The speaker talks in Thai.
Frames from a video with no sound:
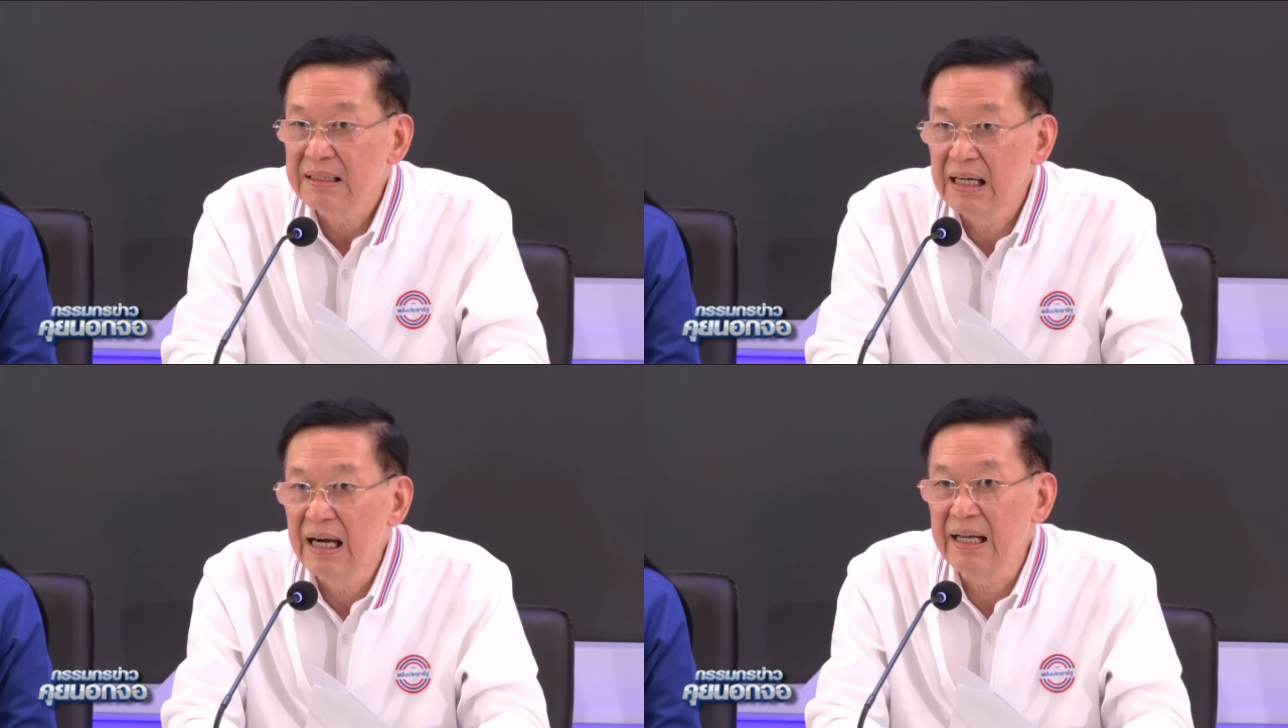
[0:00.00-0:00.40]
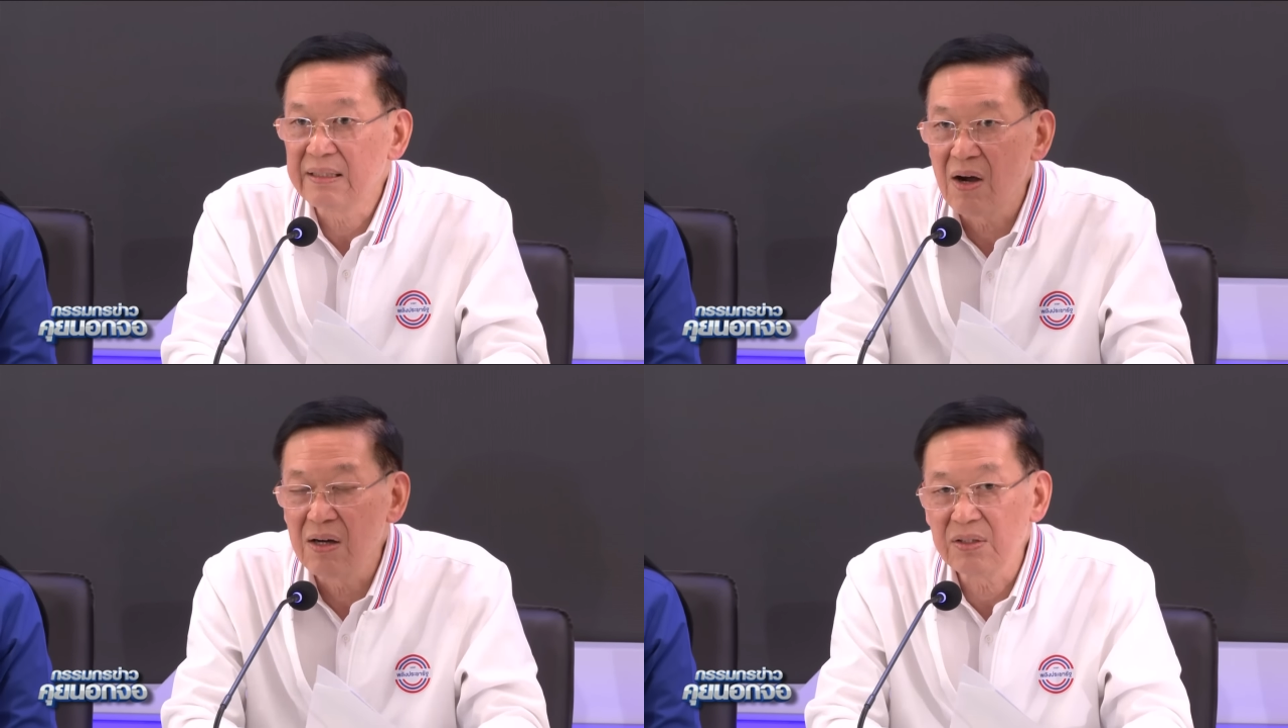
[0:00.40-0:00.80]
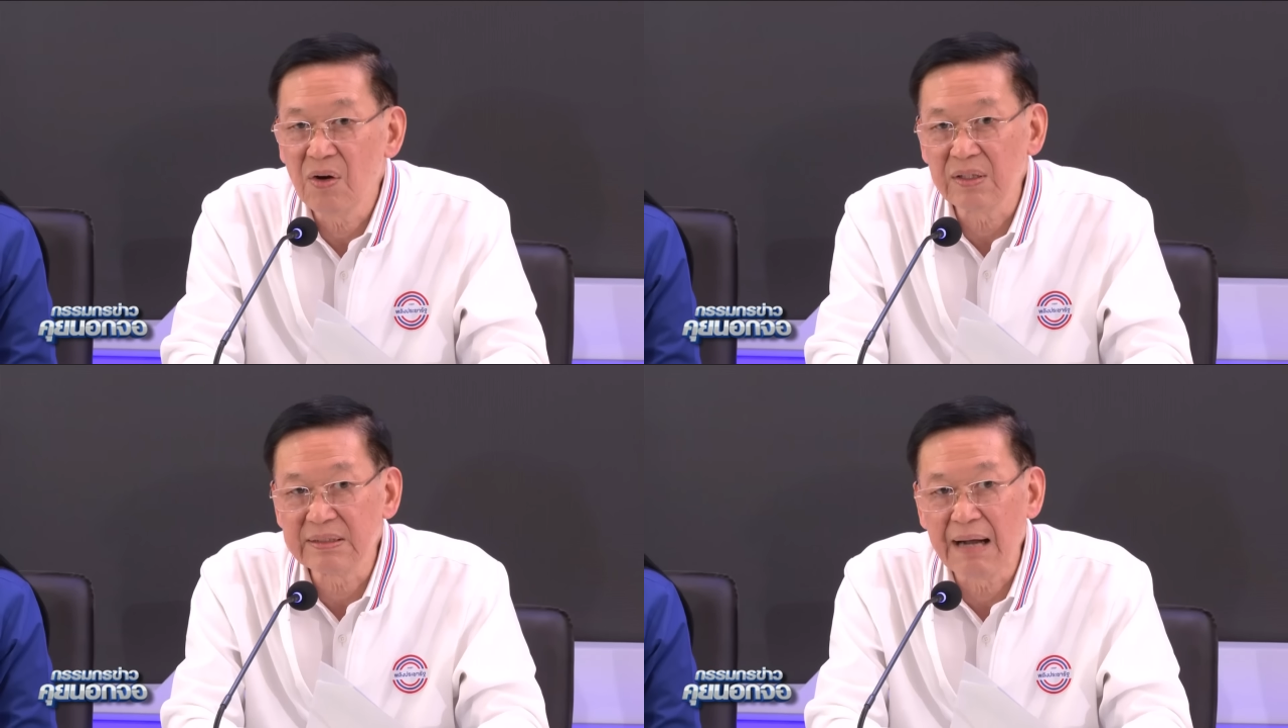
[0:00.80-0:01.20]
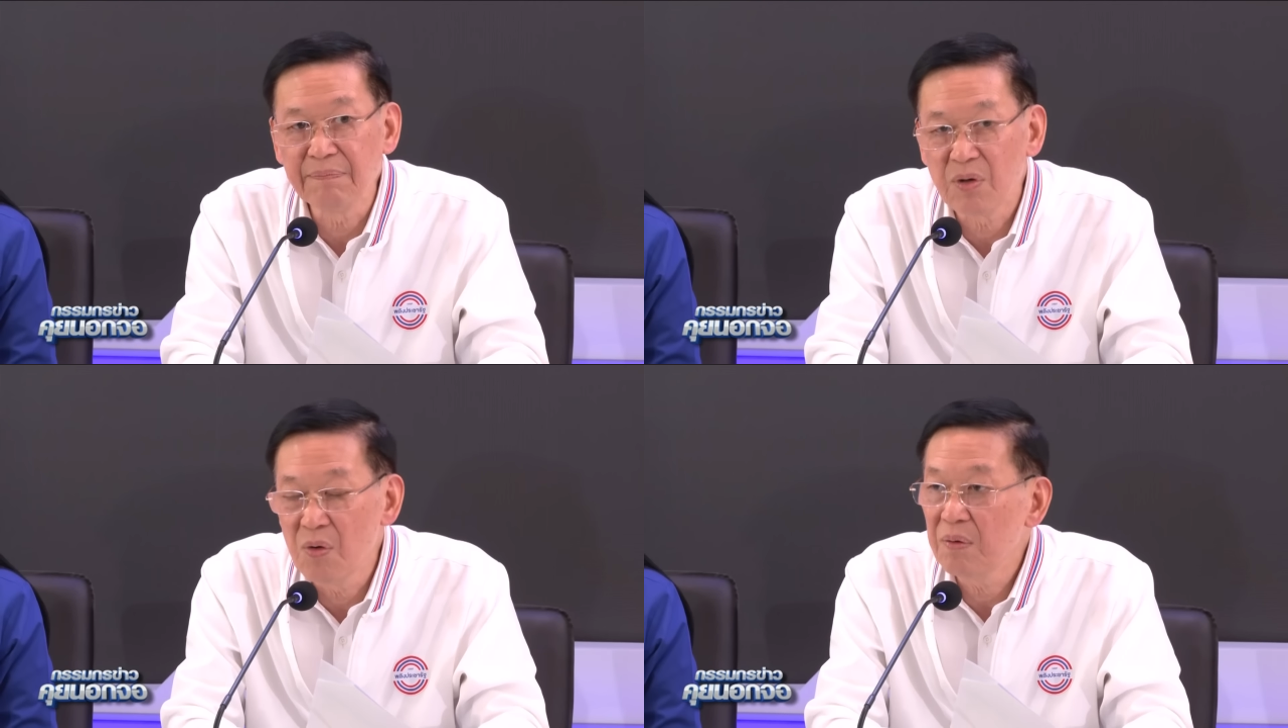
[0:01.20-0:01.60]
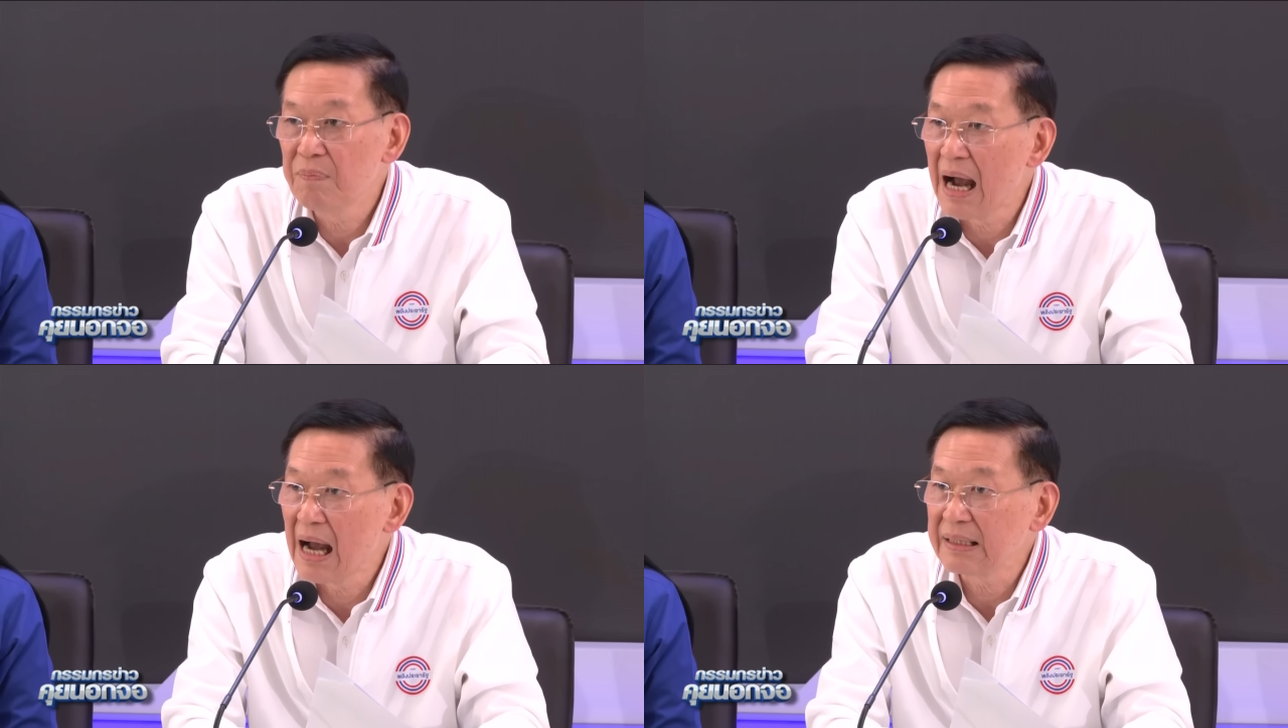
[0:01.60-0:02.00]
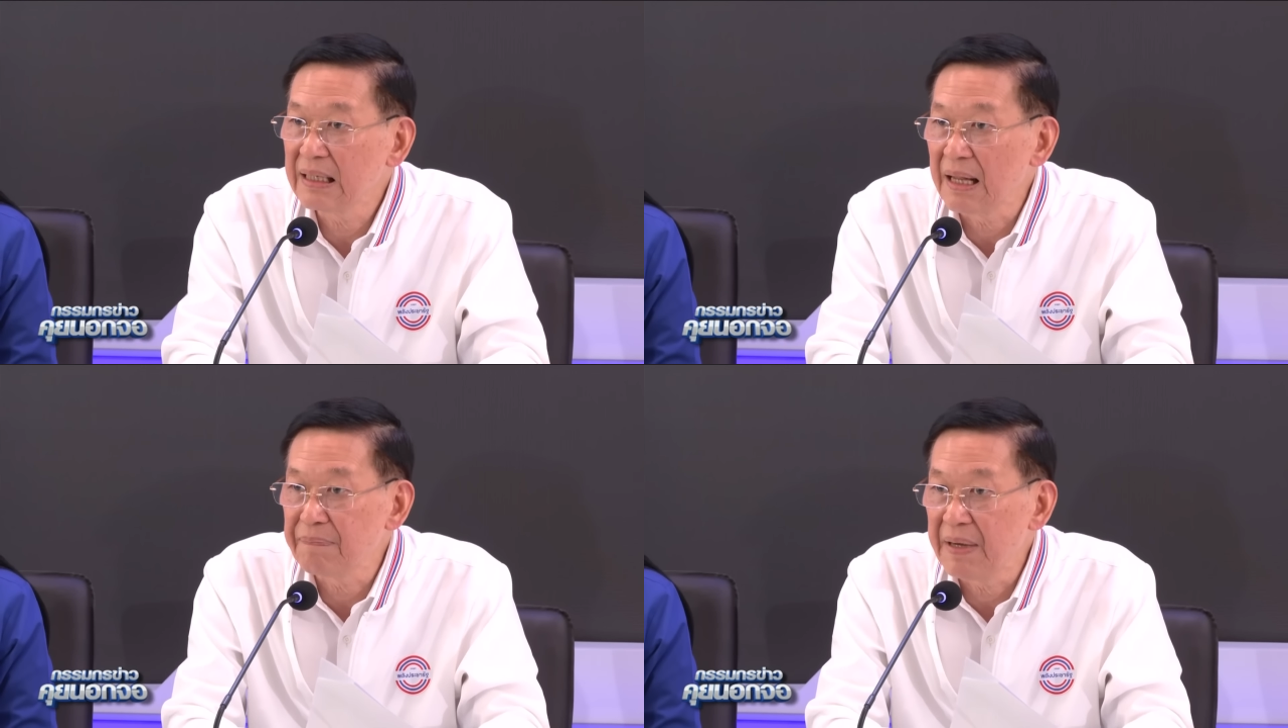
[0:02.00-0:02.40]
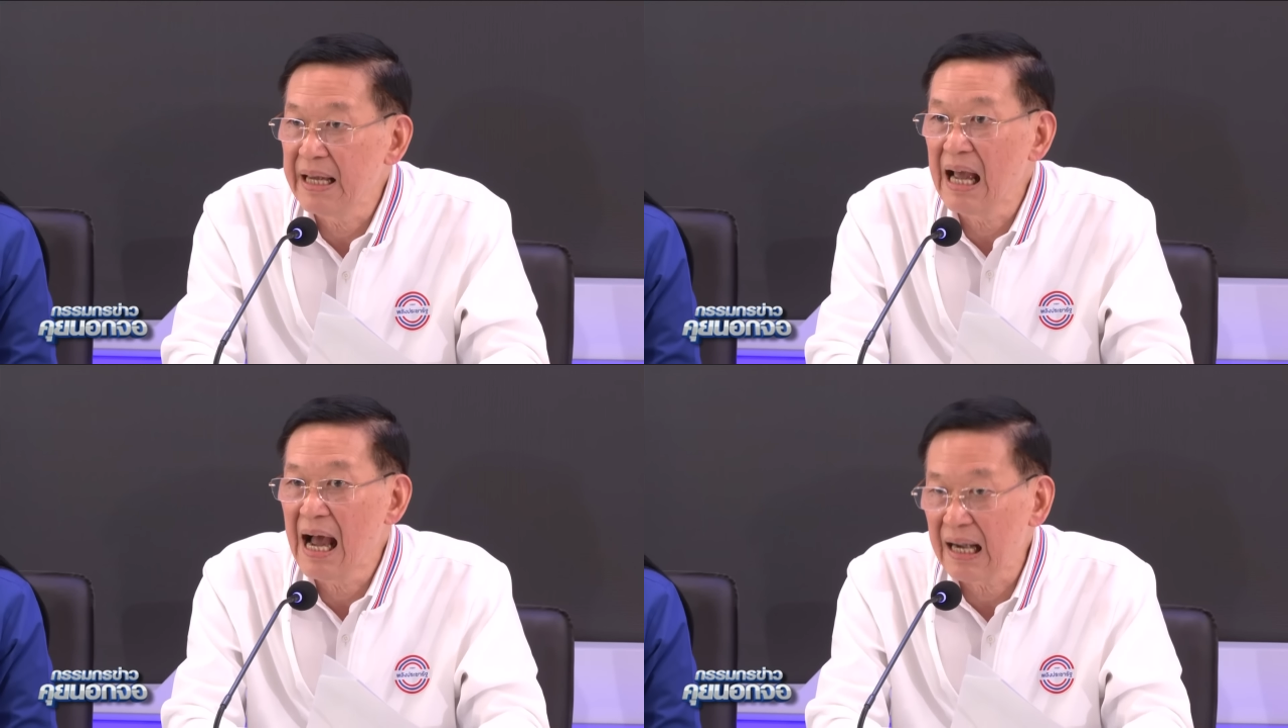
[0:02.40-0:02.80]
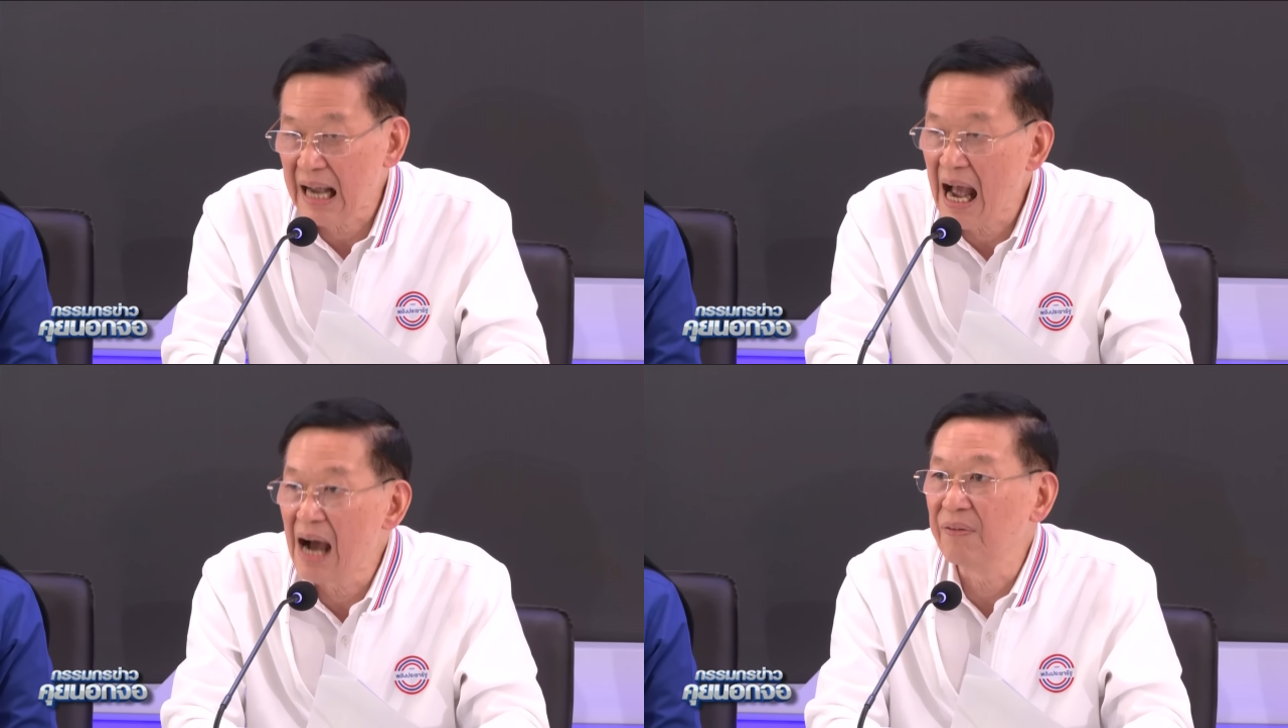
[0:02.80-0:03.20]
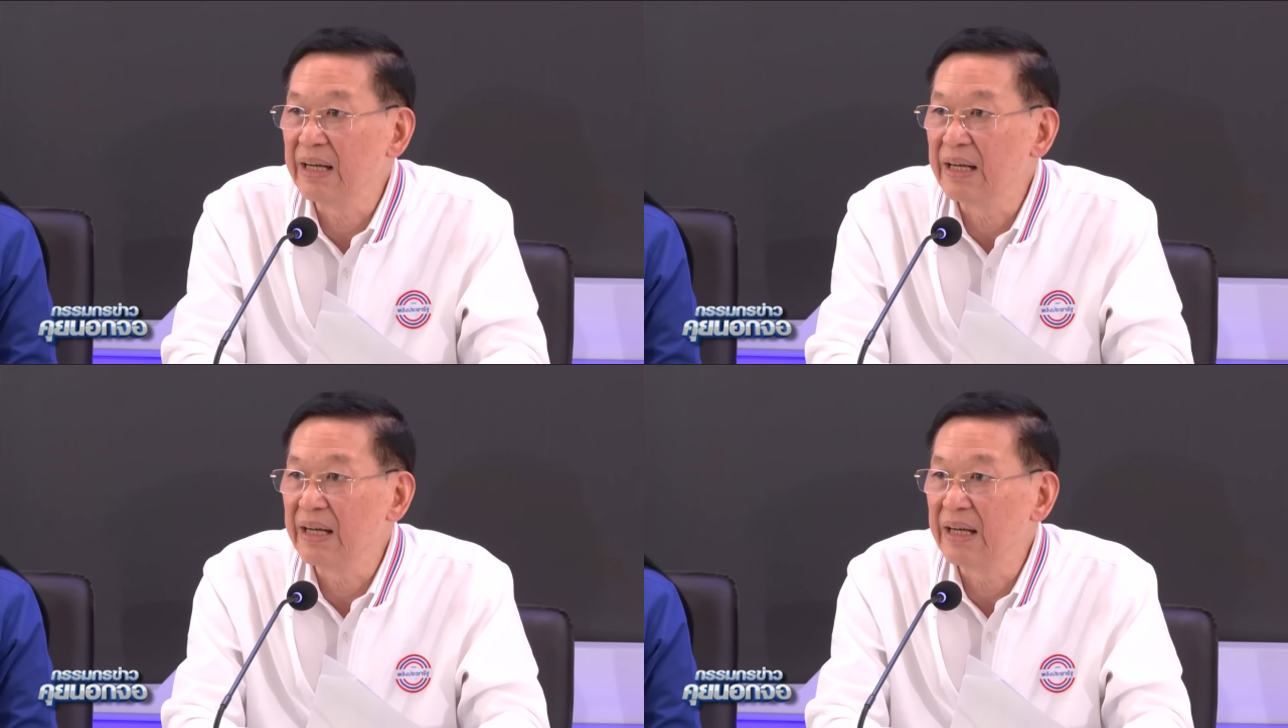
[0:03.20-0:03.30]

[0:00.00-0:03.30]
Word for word: เคยต้องโทษจำคุกมาตั้งแต่ปีห้าเก้า